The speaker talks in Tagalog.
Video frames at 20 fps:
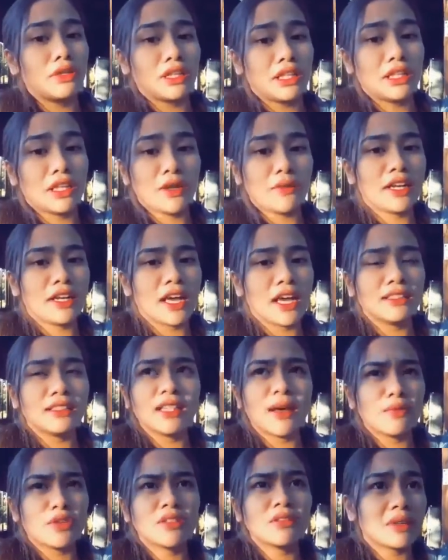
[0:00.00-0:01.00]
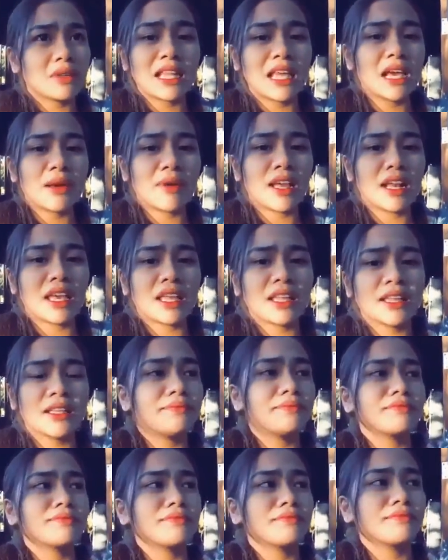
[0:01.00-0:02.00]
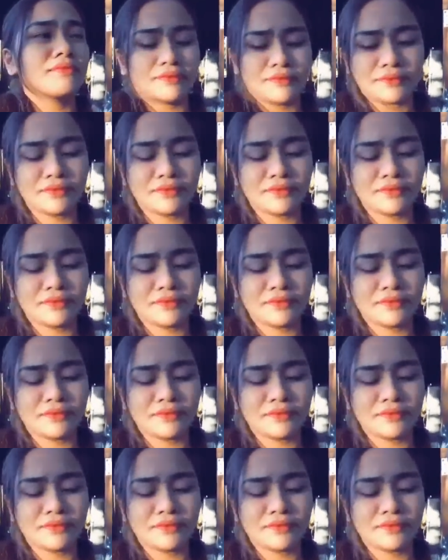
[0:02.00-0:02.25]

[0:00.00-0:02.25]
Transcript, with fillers: pa rin yung iniwan ka tapos pinagpalit.